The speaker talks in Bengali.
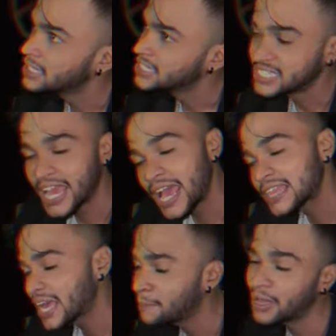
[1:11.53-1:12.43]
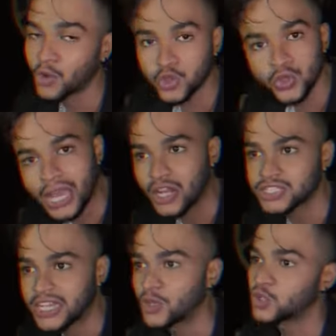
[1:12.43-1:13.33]
সে দেখবা নতুন কারোর
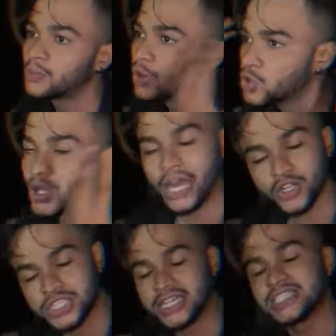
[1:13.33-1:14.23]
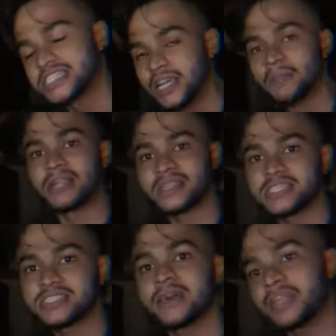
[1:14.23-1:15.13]
সাথে অথবা অন্য কারোর সাথে চিল
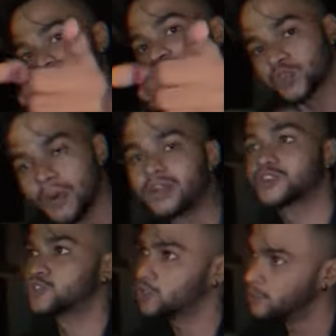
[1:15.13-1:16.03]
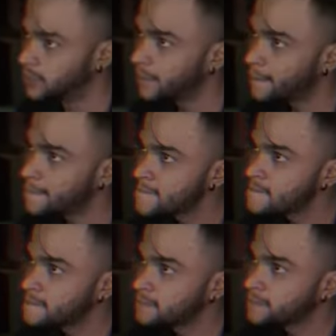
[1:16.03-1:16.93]
মারতেছে লাইফ তোমার নষ্ট হবে
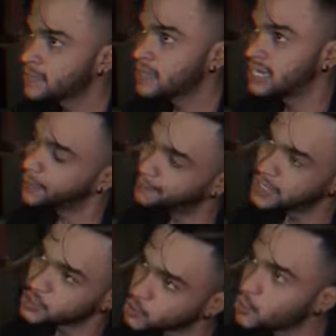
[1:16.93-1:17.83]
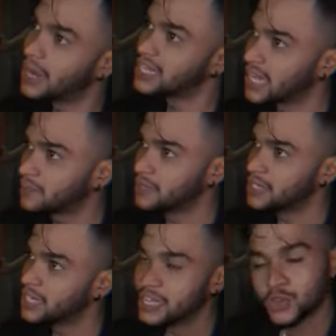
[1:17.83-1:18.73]
ডিপ্রেশন তোমারই থাকবে
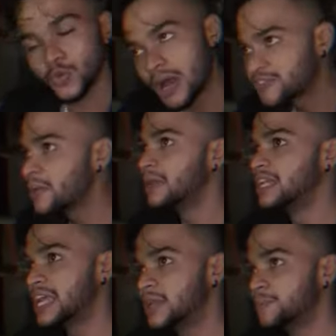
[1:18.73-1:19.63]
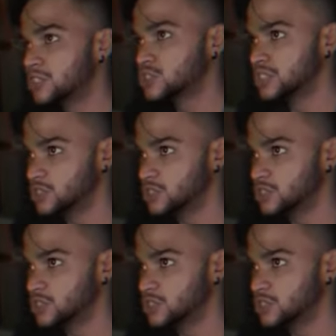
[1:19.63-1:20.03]
তোমার ফ্যামিলি ডিপ্রেশন নিতে